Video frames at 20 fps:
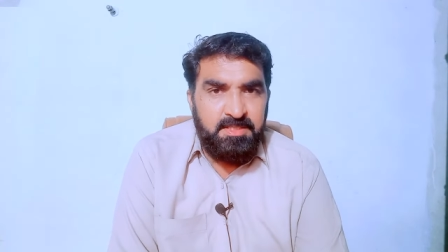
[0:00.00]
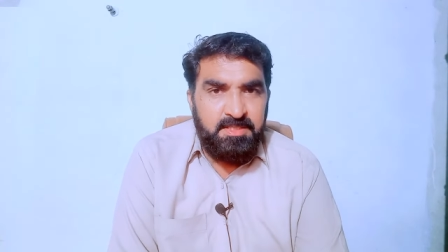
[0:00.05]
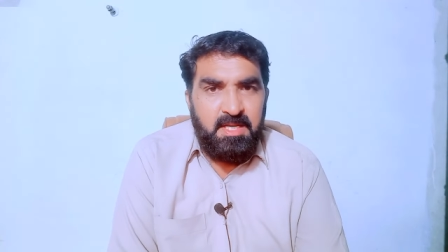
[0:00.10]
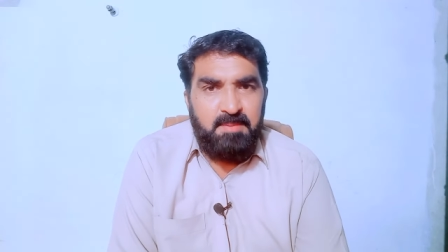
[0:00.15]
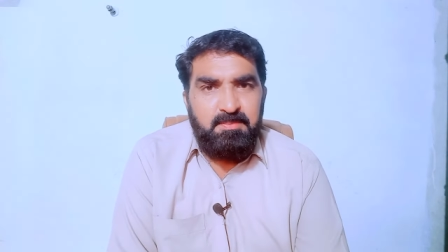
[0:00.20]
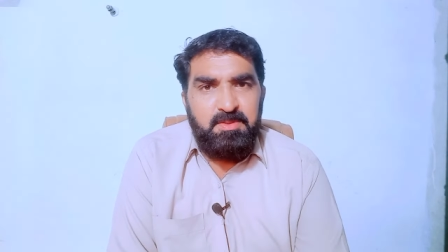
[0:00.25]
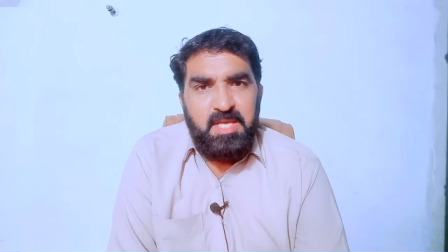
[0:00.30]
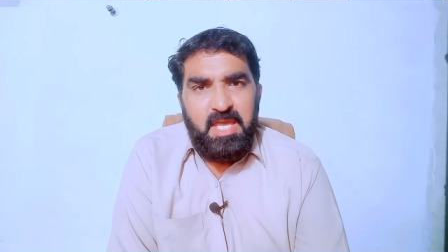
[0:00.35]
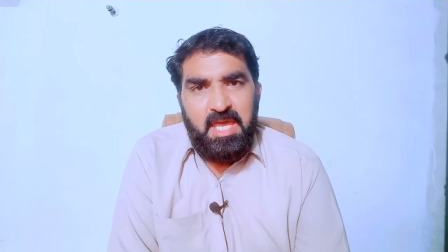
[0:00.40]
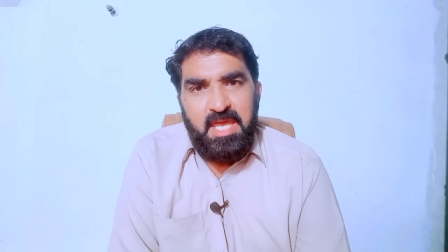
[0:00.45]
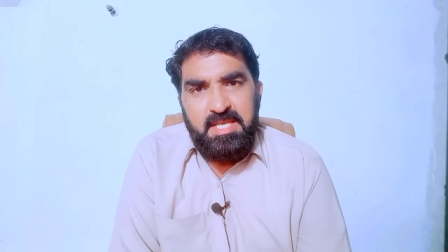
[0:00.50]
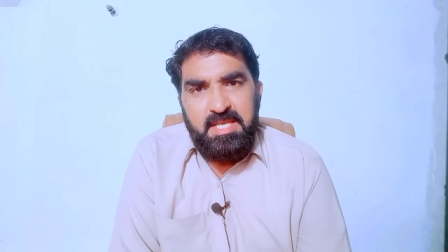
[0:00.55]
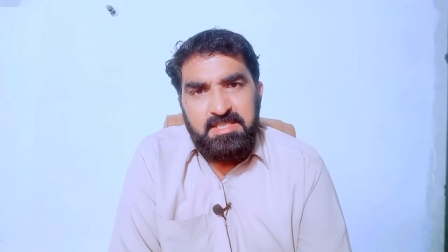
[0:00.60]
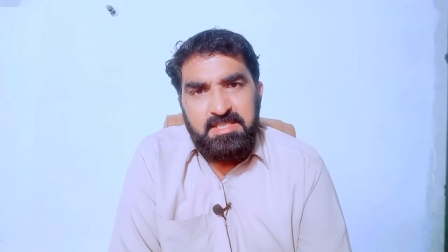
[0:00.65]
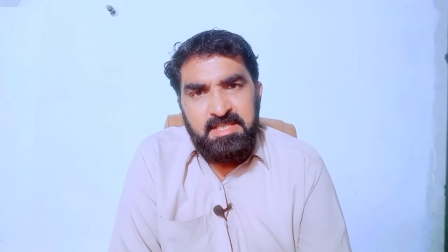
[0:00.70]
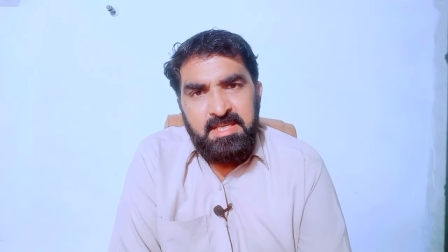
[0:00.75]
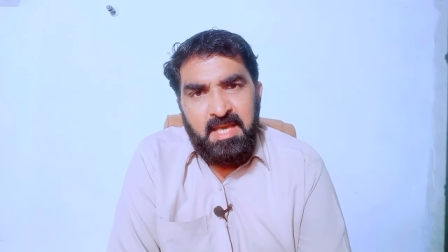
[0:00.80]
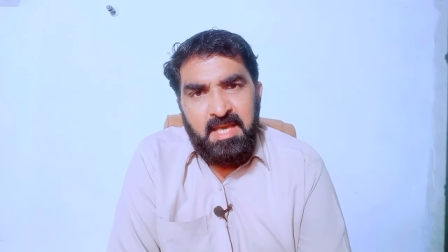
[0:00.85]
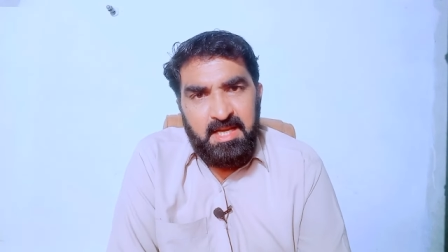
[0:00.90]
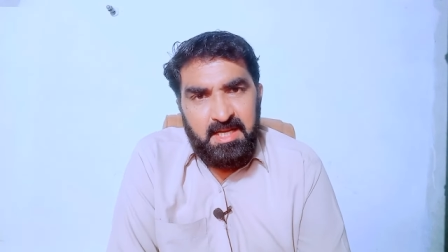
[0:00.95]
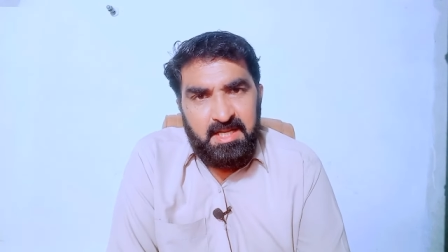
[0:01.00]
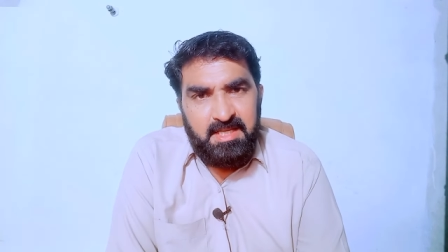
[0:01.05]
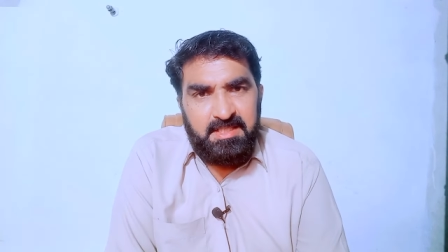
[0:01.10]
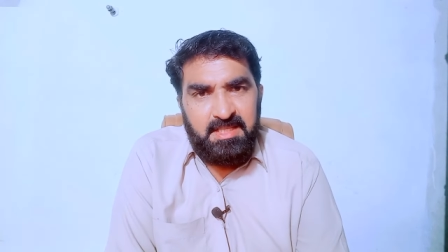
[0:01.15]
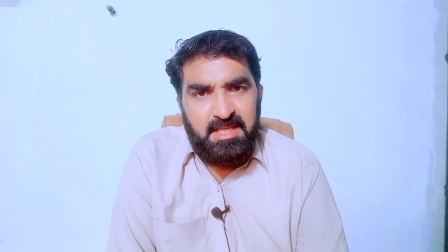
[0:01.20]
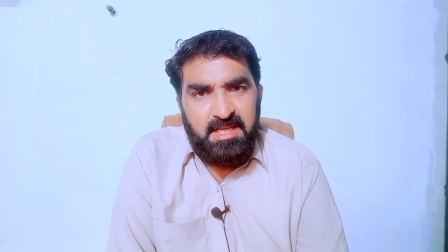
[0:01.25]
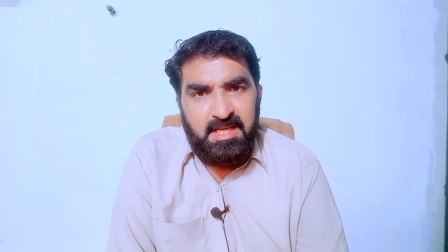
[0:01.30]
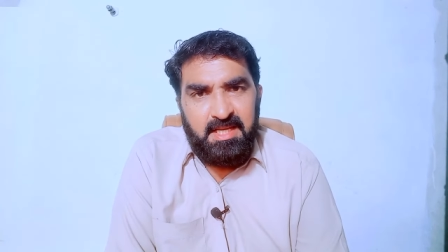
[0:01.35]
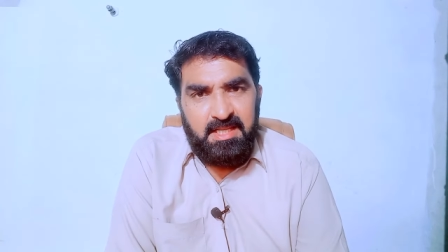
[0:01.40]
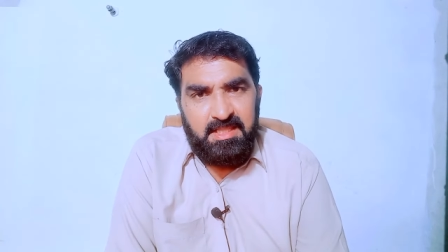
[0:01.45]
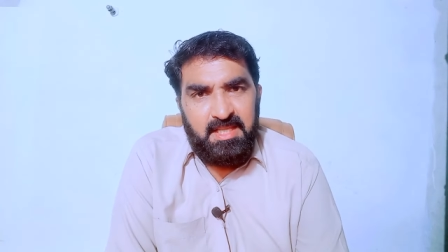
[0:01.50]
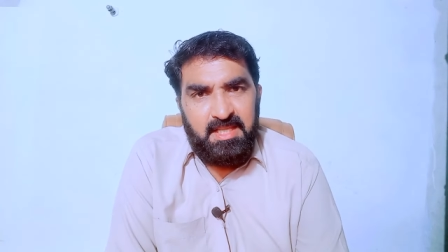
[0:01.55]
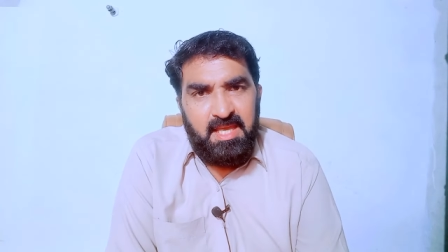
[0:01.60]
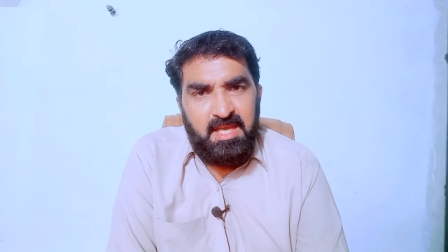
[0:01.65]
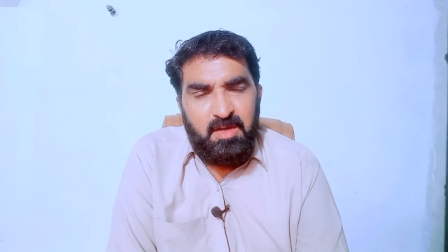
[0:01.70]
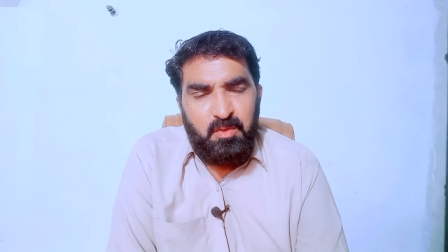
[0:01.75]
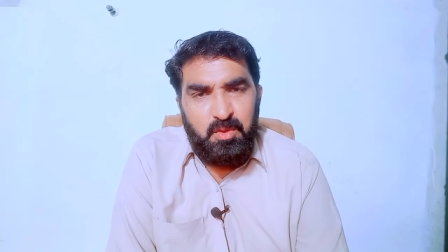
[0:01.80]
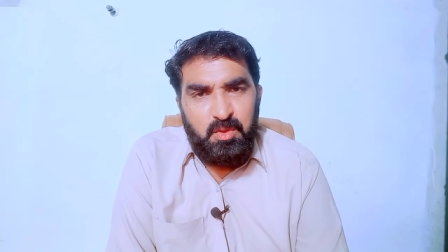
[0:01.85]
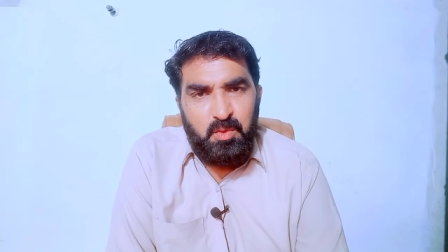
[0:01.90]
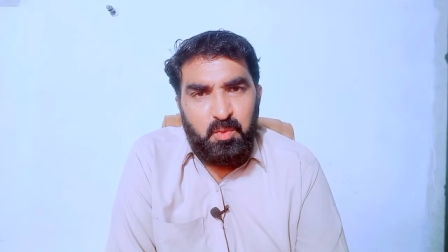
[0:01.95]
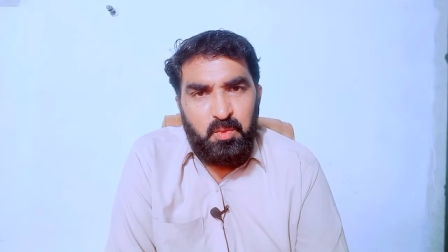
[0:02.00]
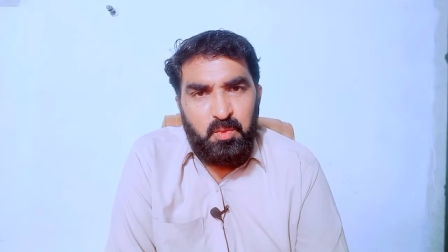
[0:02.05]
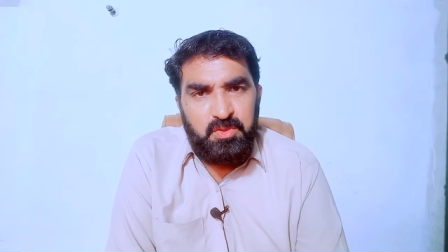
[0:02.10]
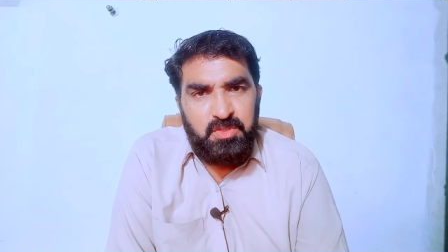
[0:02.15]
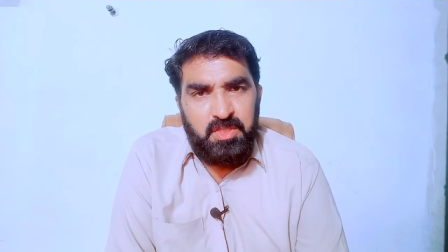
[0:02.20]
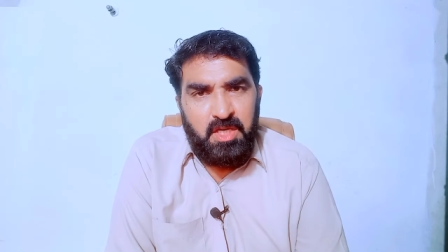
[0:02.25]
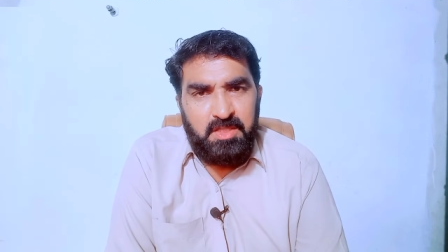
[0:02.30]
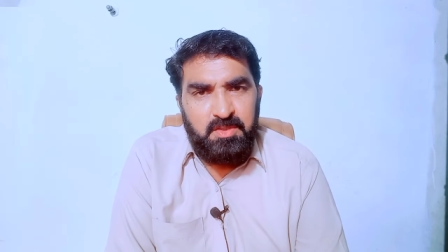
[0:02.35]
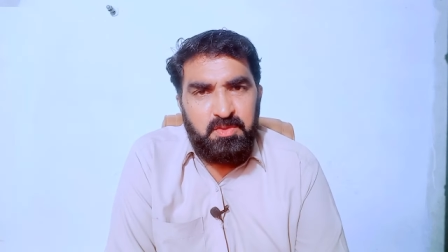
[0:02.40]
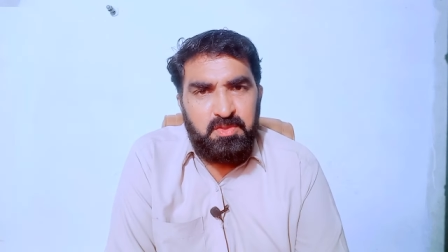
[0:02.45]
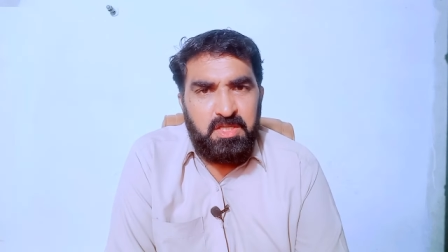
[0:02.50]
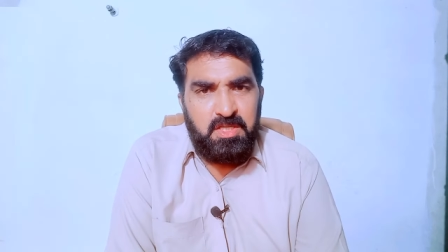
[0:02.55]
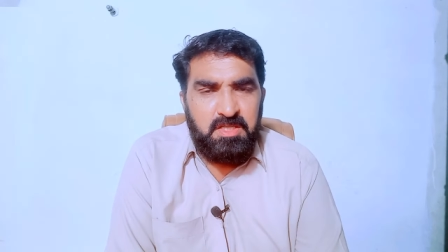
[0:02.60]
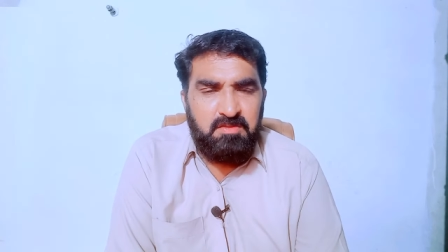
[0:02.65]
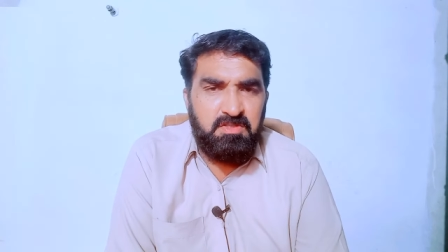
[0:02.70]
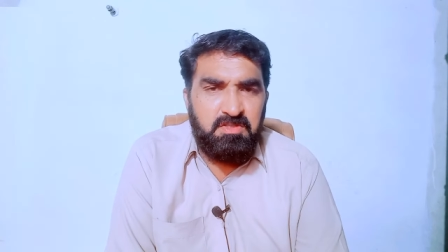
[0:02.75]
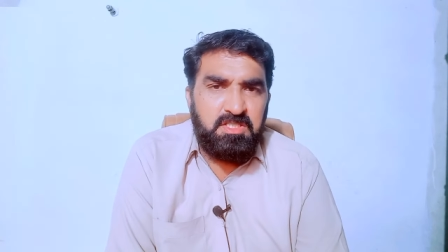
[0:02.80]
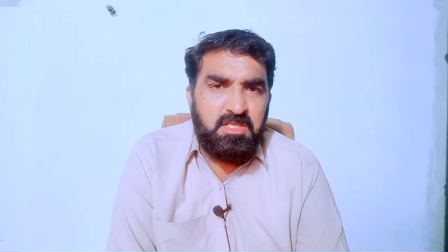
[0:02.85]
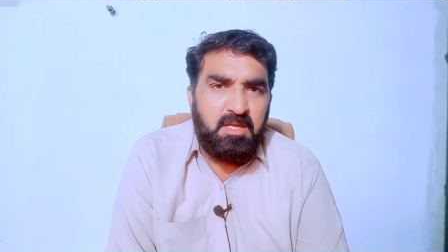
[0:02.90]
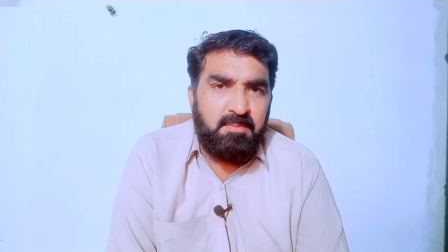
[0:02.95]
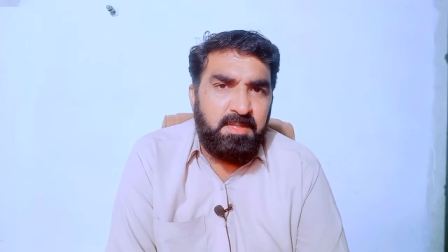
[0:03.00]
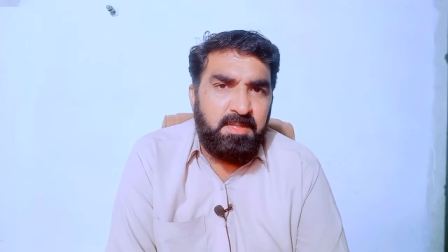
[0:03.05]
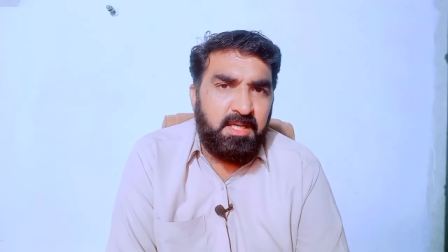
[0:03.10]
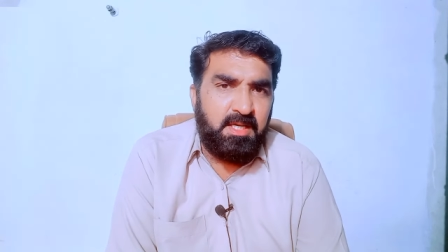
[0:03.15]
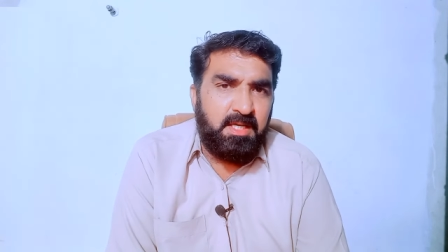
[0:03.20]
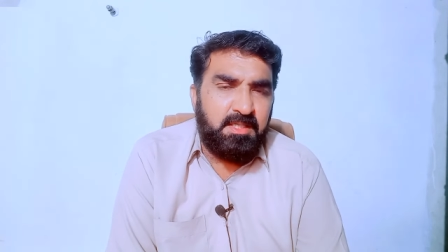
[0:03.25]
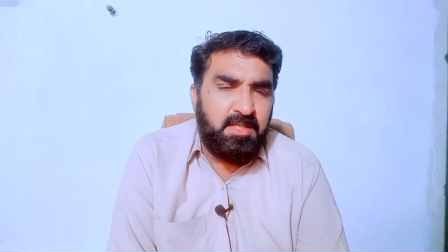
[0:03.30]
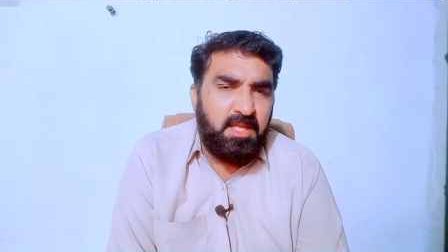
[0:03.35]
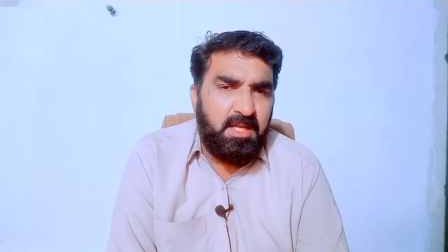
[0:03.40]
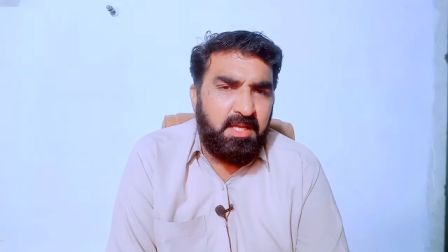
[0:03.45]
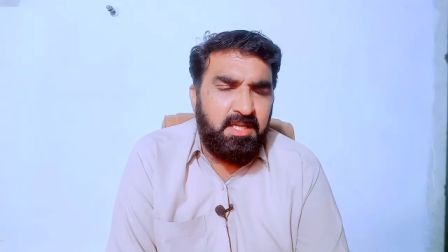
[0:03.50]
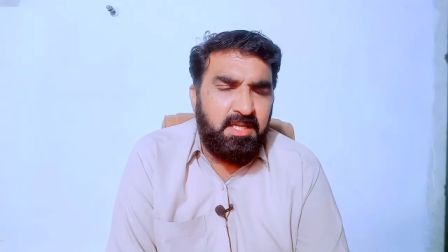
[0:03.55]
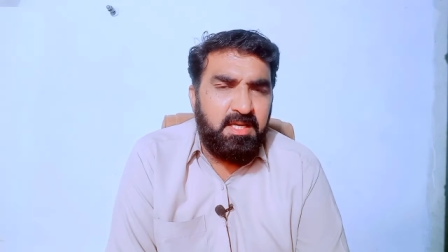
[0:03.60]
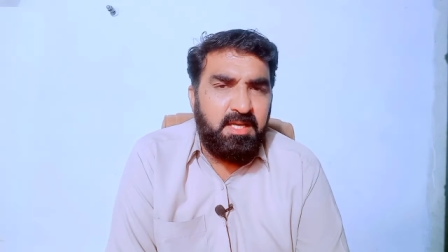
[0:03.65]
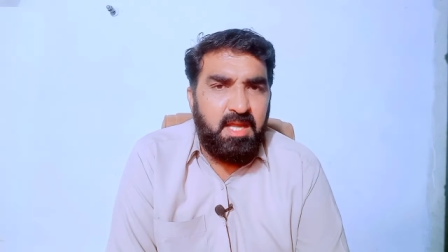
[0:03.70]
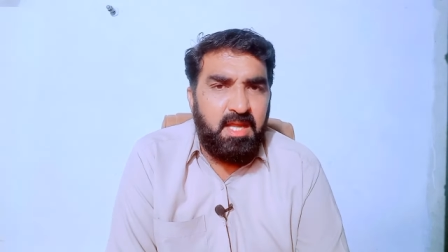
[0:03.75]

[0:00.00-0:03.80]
जब ये ऐसी हरकतें करते हैं और इनको साध हुसैन रिजवी साहब ने कहा था कि